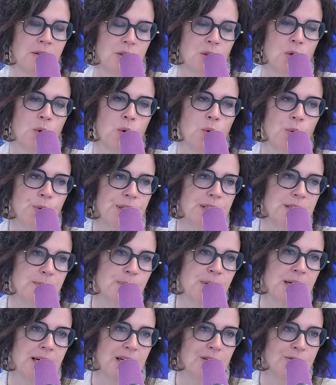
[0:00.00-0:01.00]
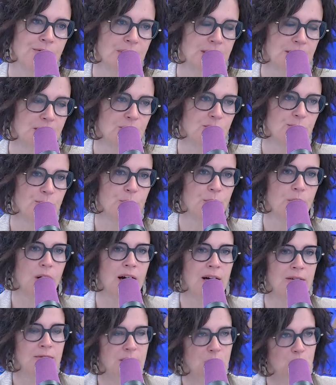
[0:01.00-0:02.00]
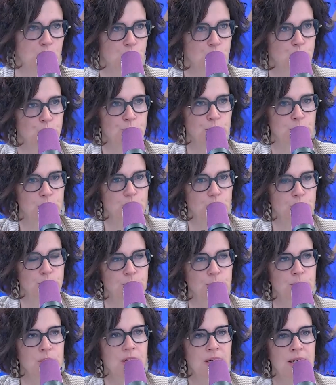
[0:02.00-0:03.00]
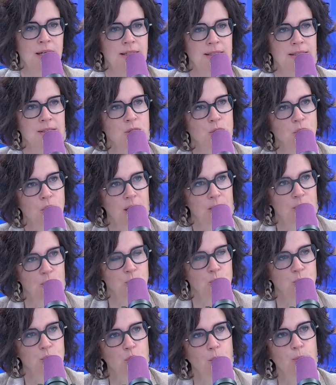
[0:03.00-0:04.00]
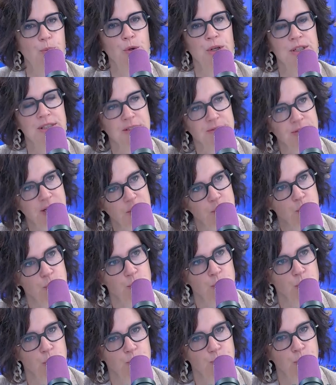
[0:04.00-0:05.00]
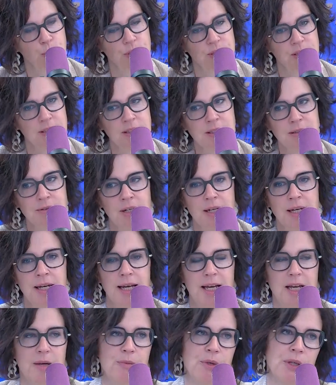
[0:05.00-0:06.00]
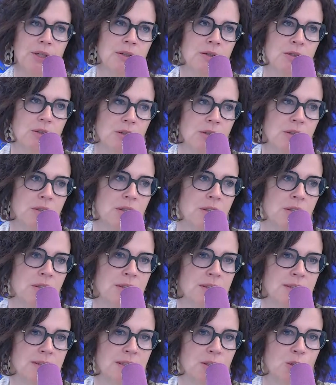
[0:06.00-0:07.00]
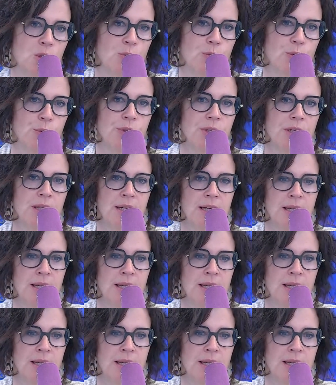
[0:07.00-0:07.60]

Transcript: que l'on espère effectivement, avec le subventionnement qui sera le nôtre pour les infrastructures sportives, eh bien que ces communes,